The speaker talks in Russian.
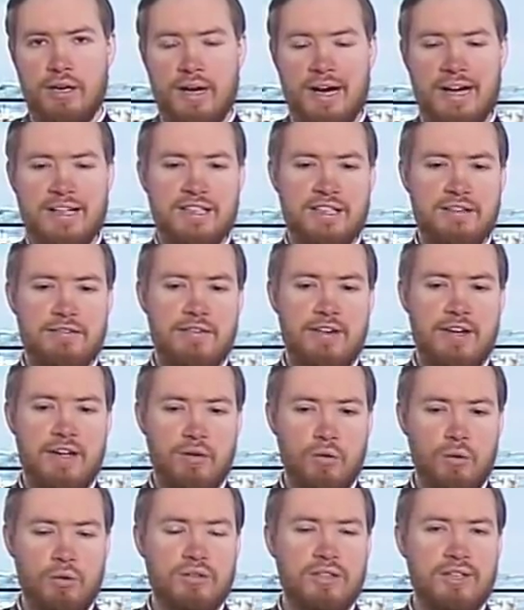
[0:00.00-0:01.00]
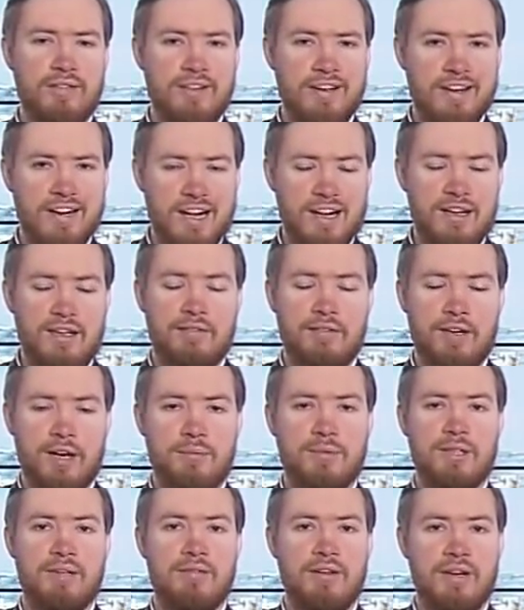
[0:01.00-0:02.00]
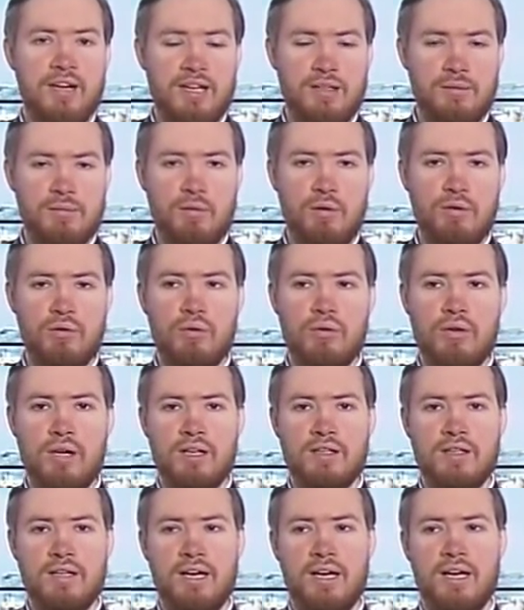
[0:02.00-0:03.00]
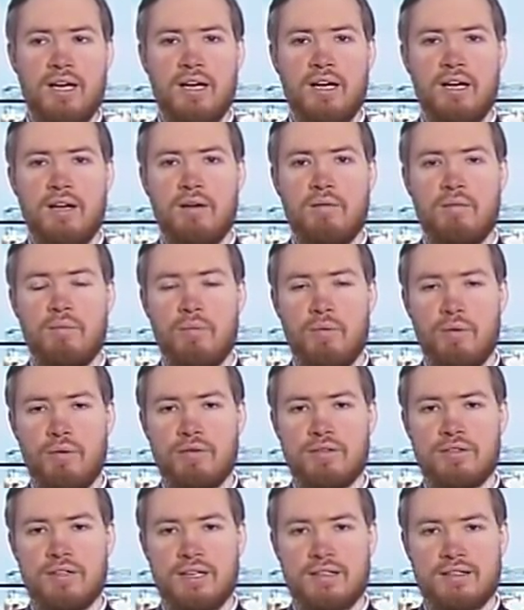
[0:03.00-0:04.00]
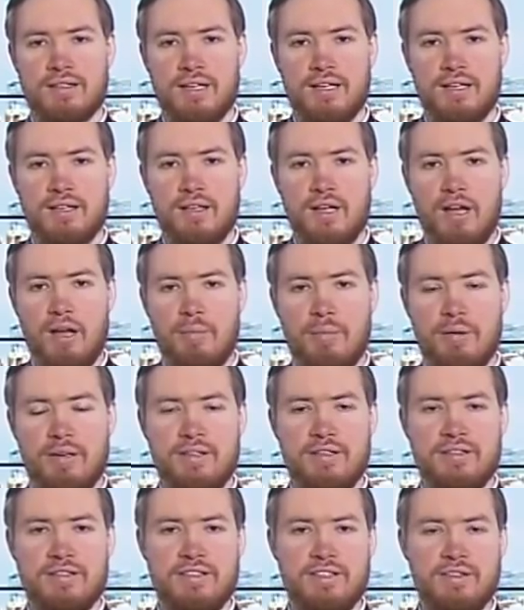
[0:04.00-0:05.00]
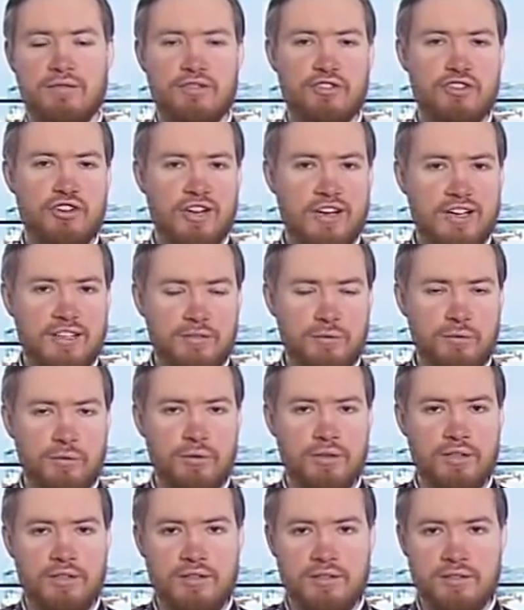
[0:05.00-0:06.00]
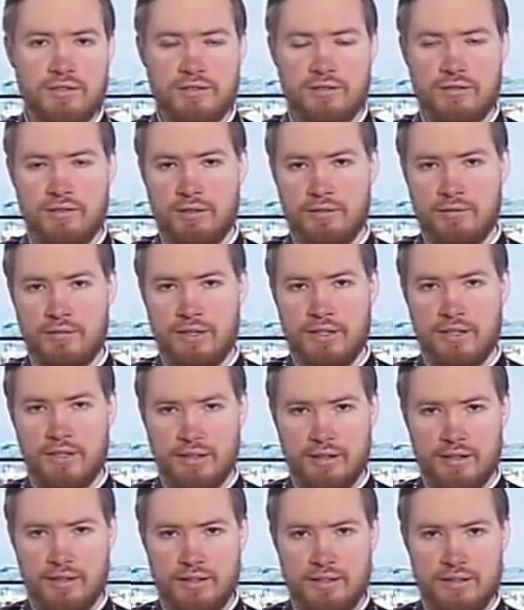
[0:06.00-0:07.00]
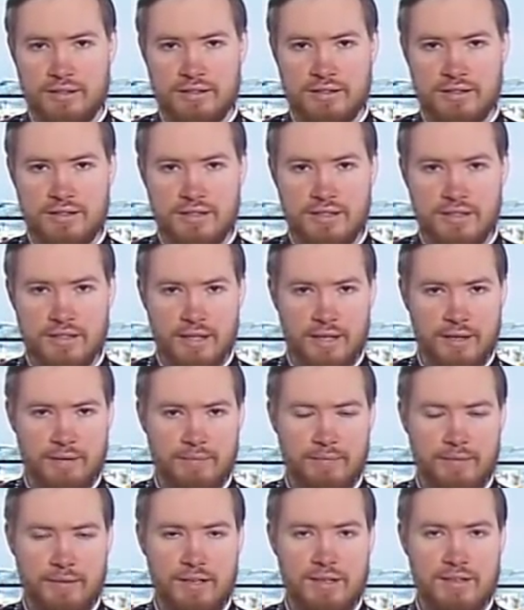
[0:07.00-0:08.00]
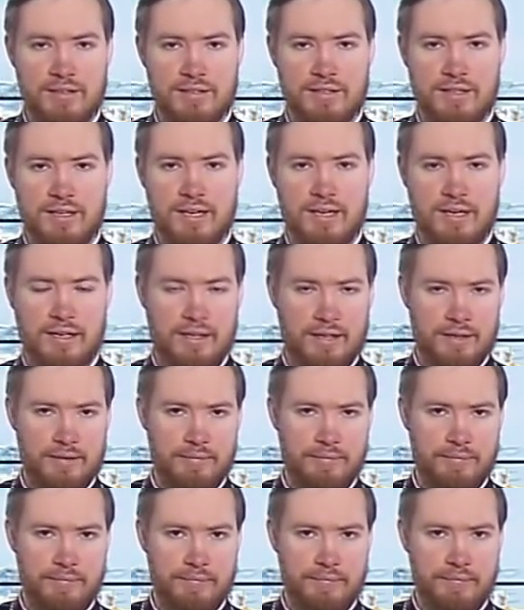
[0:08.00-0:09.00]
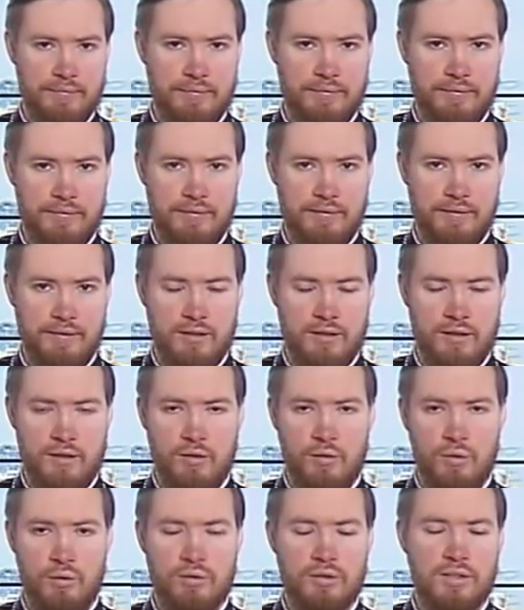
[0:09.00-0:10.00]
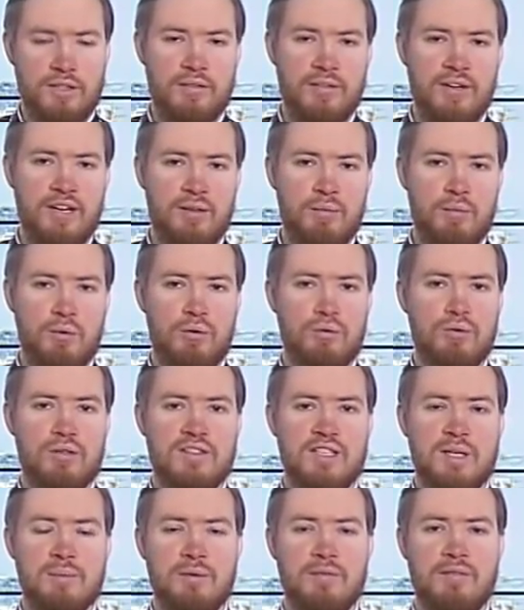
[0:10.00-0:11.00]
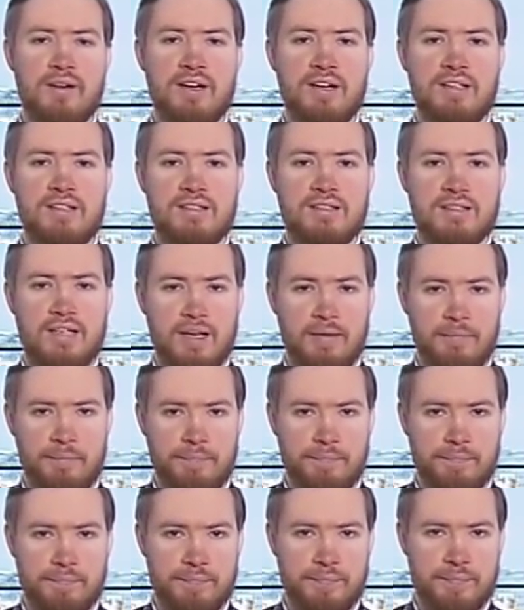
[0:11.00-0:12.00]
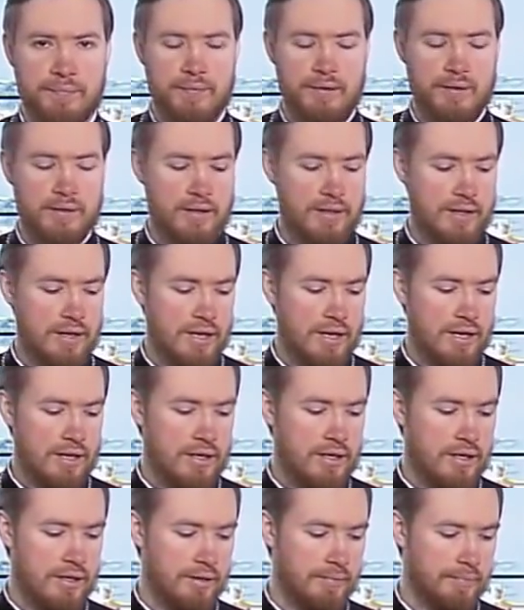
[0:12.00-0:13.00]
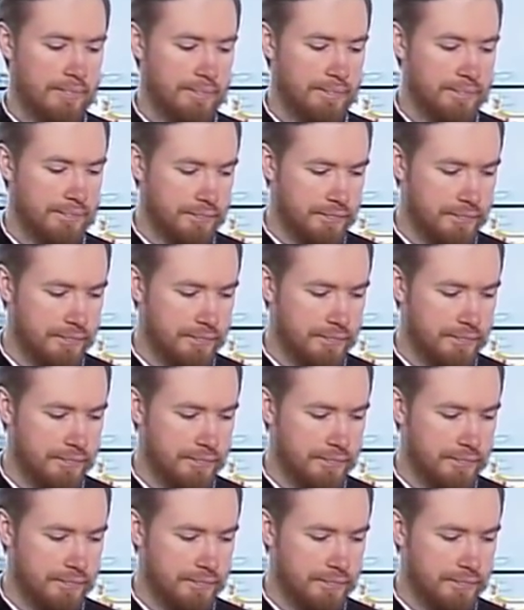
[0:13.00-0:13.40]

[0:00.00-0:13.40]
Они, он доверял, Авраам доверял Богу, когда Бог сказал принести в жертву единственного их сына, Исаака. Он доверял Богу до самого конца. И